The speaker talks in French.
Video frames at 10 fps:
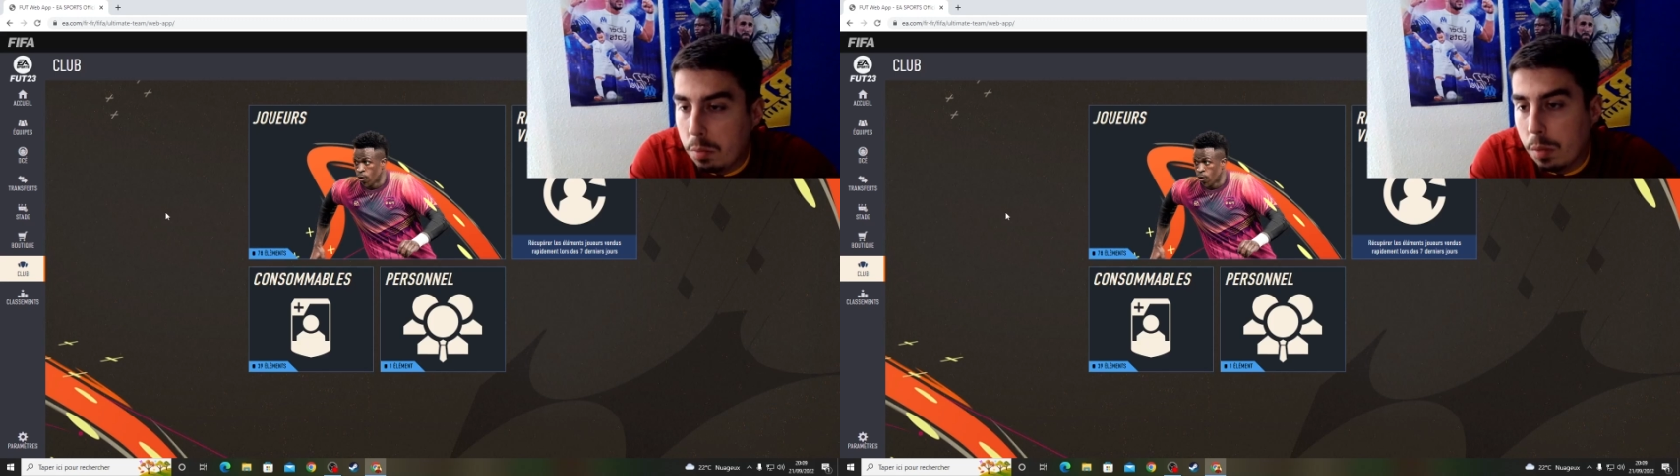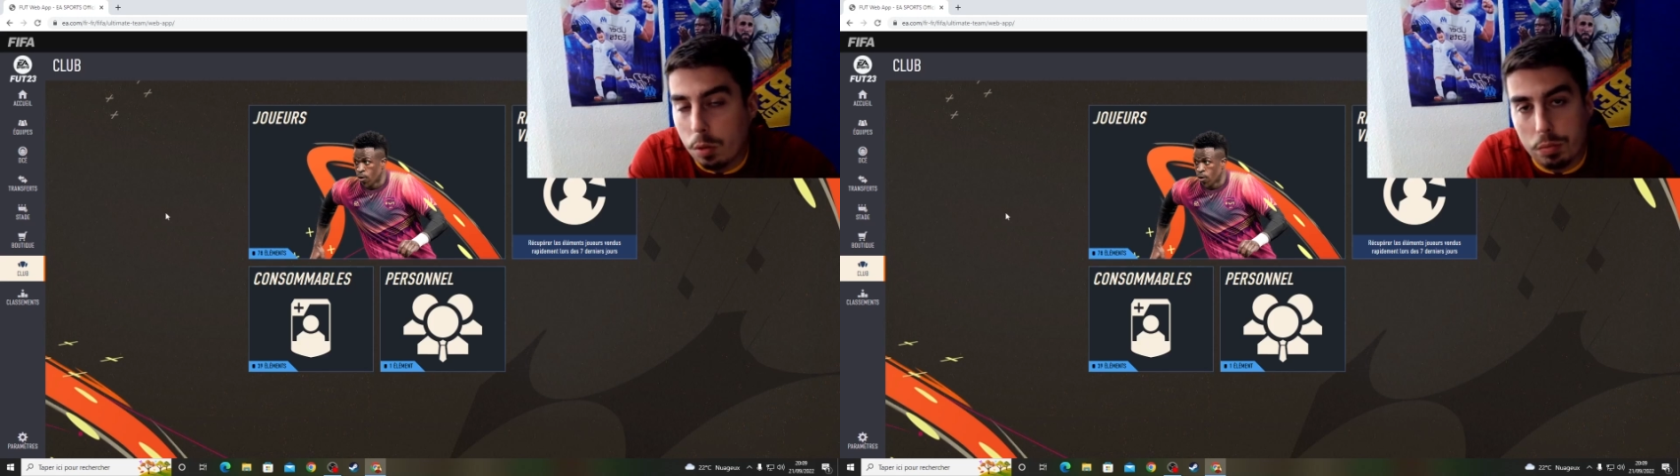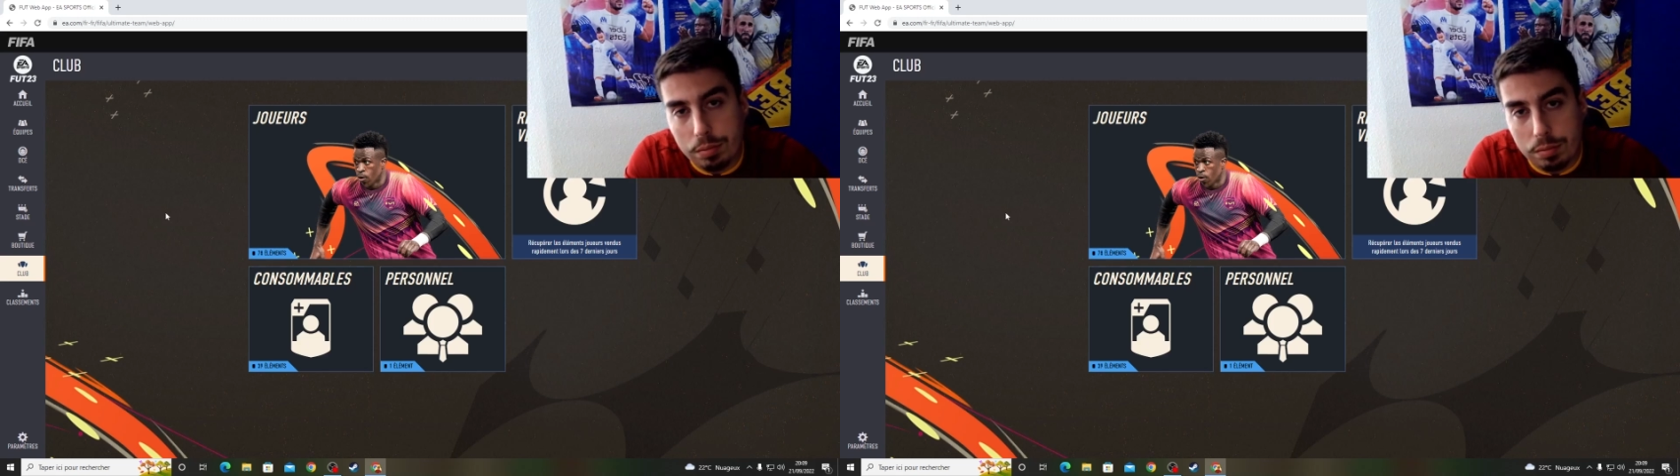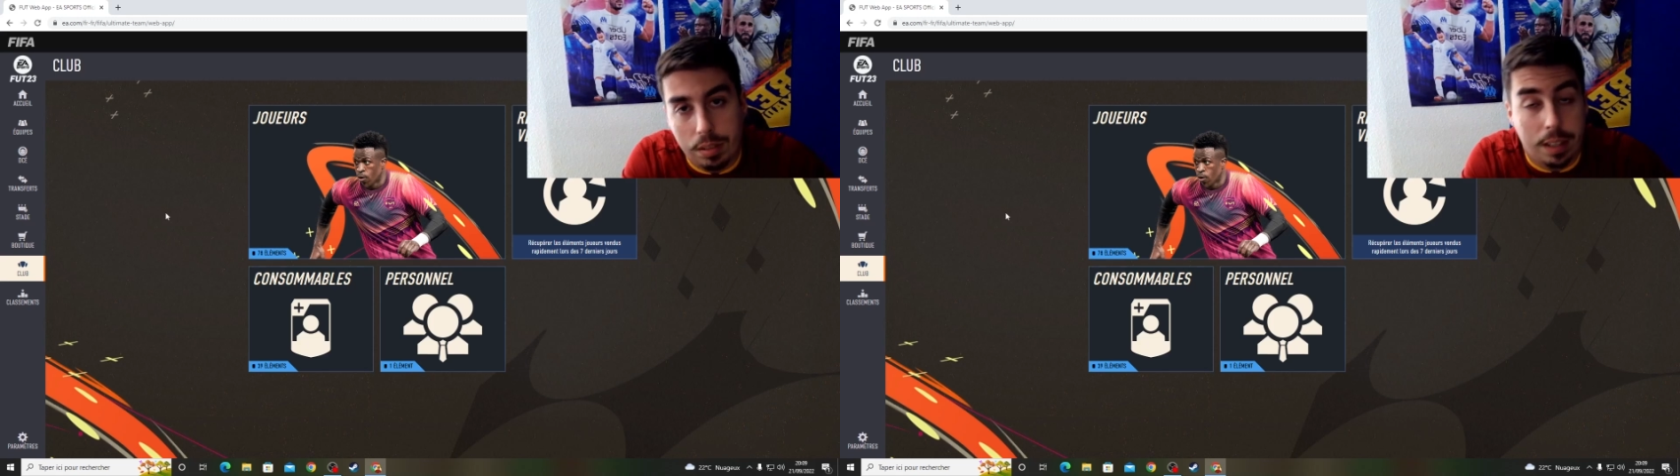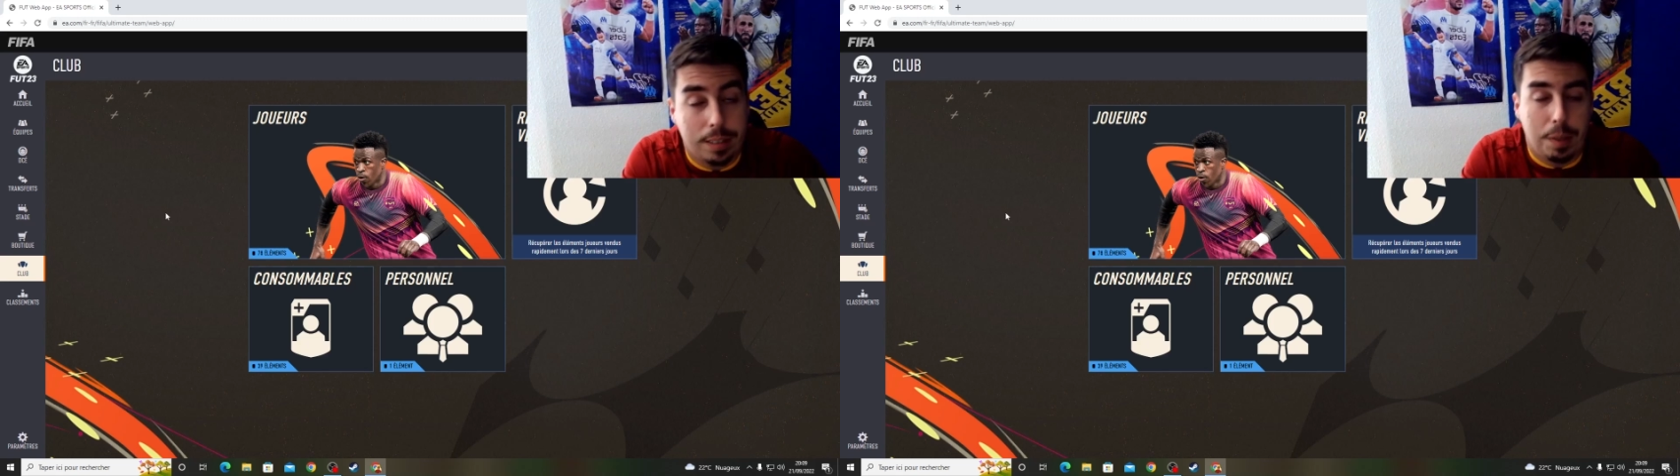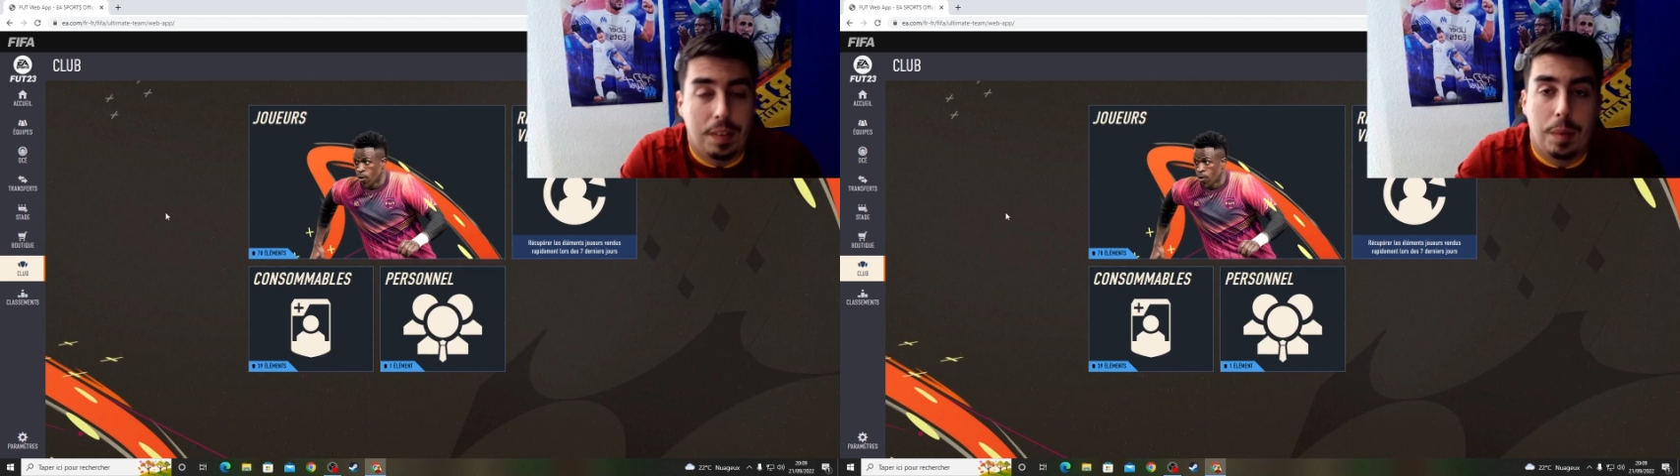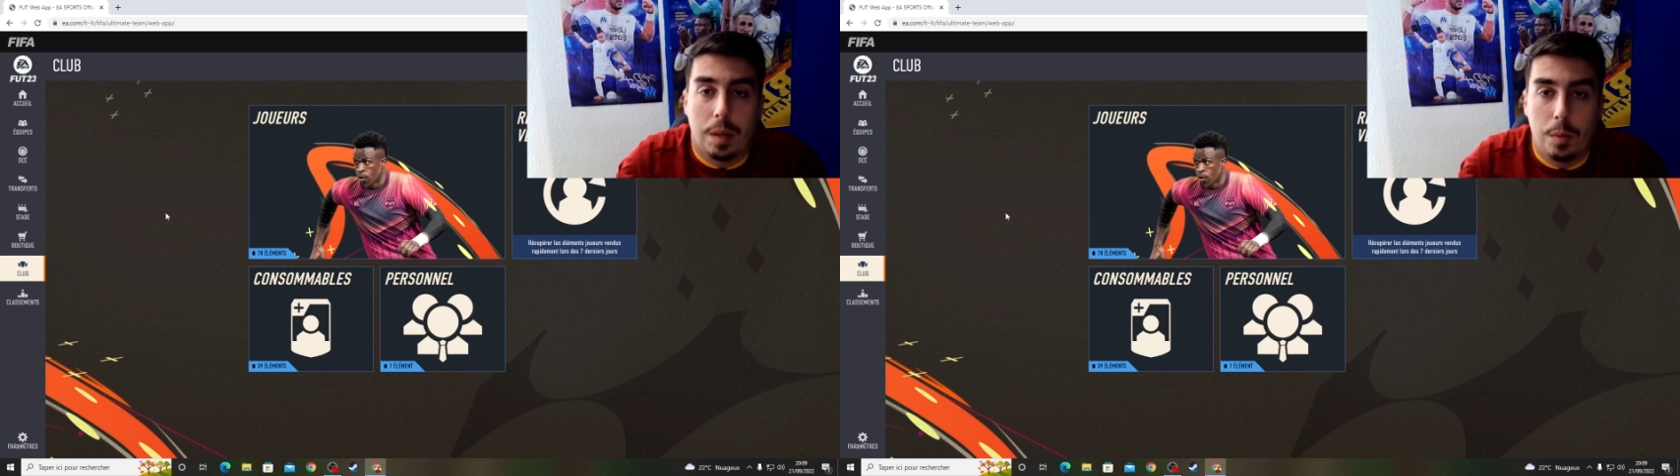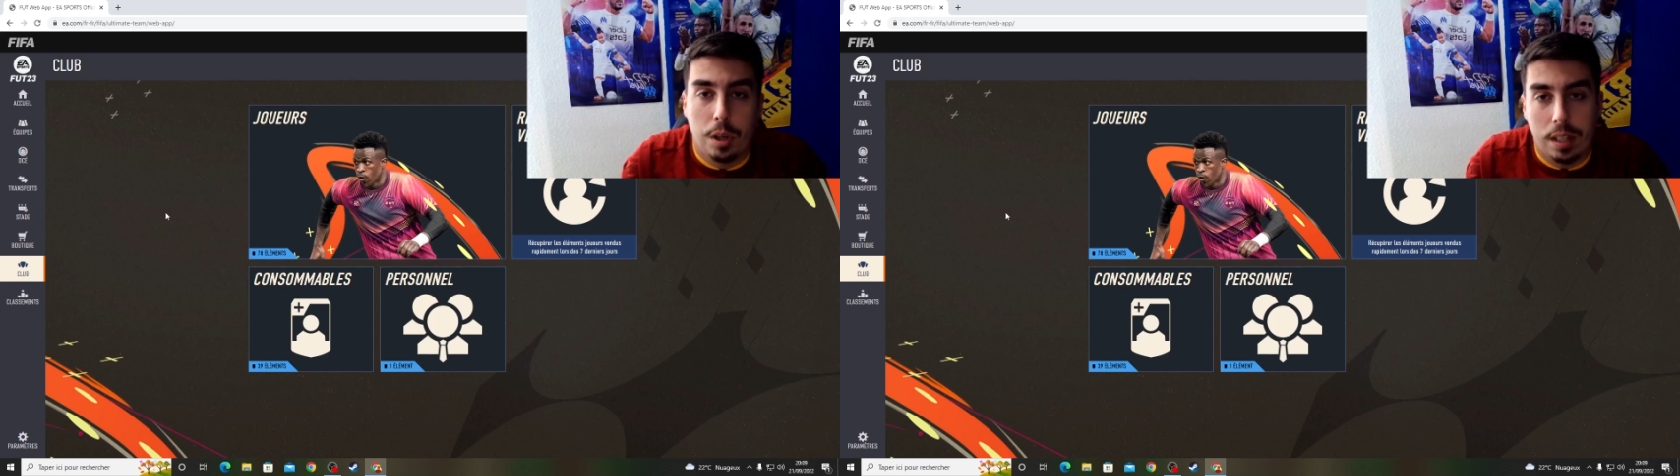Mais bon, c'est pas avec
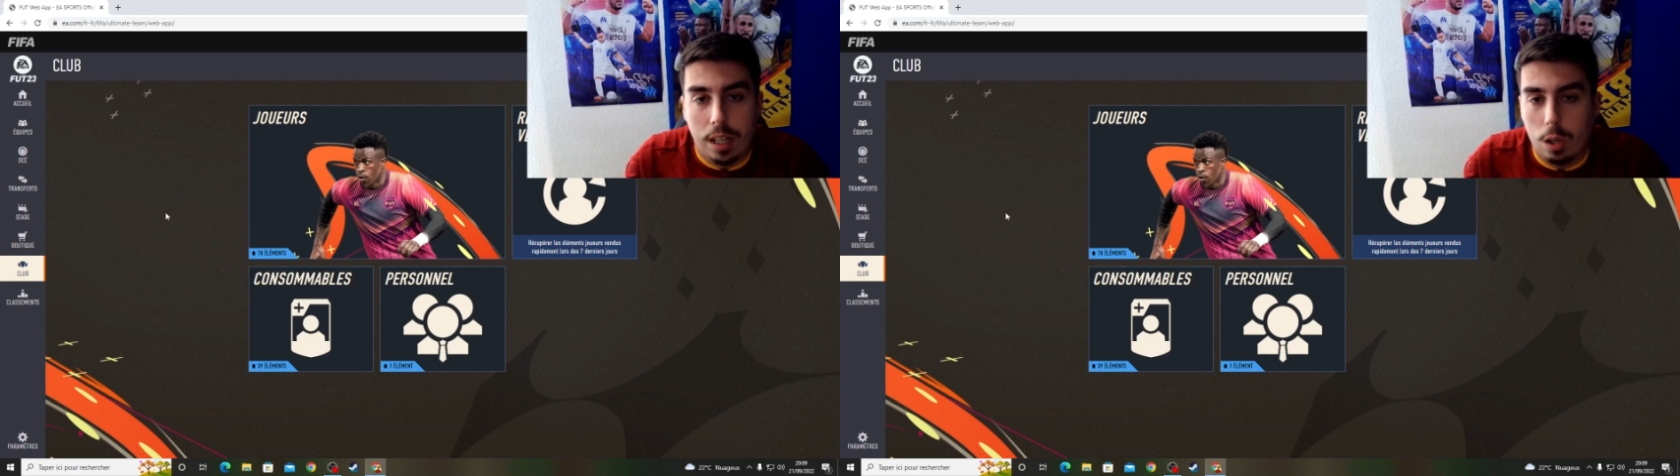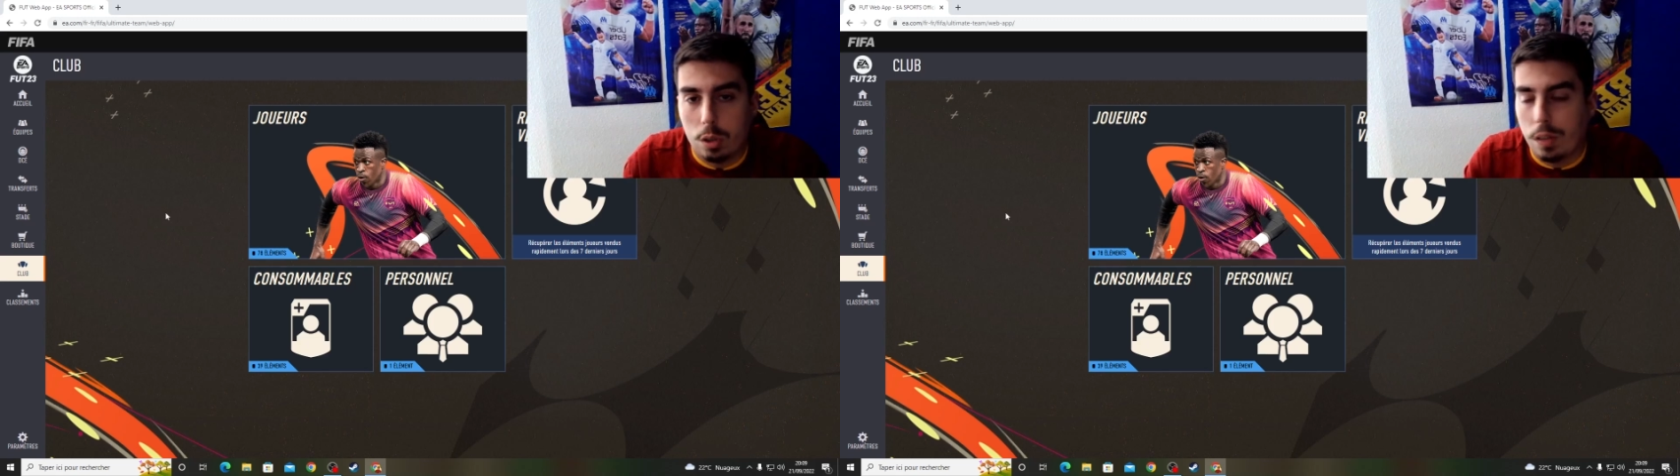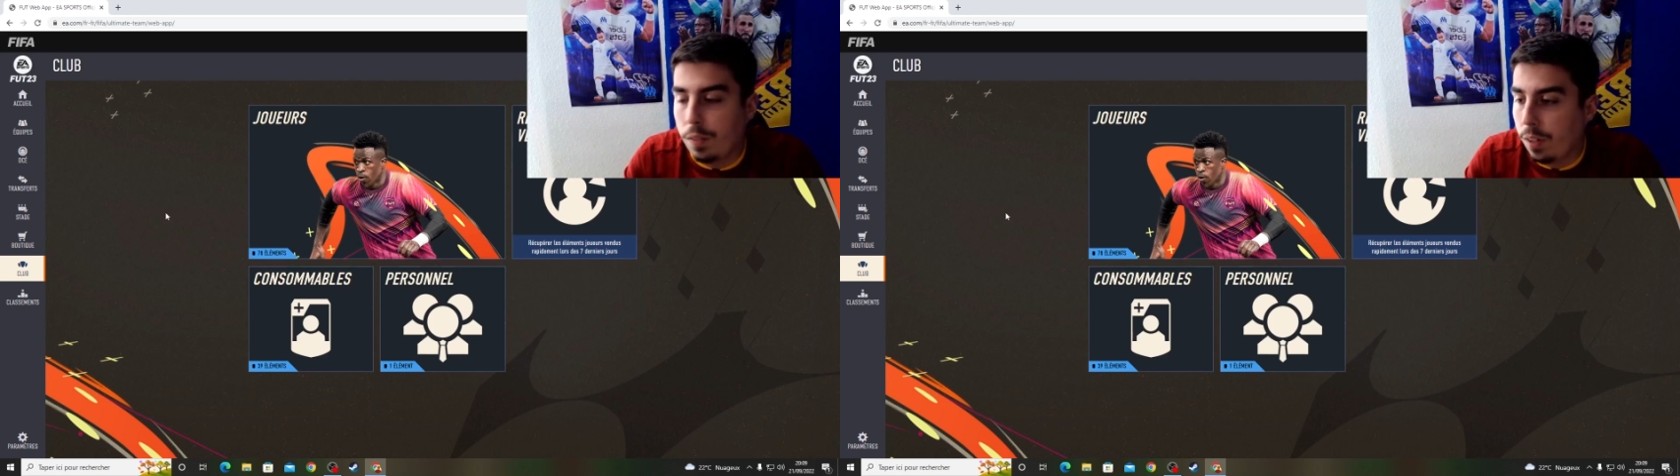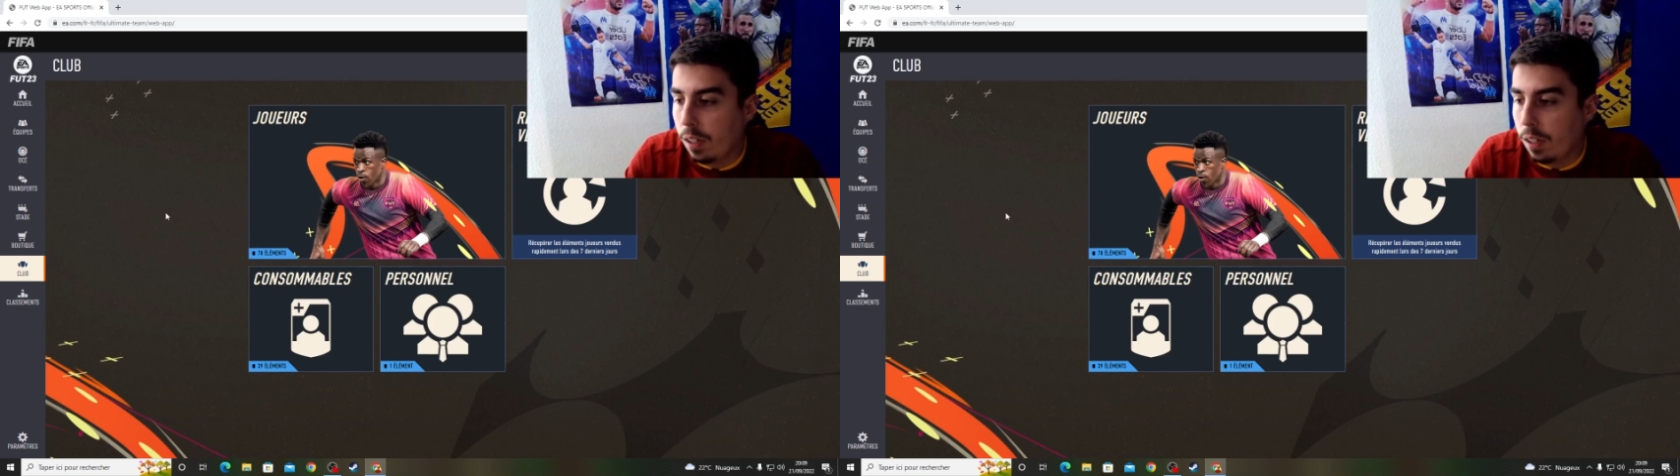Bremer et l'autre qu'on va faire.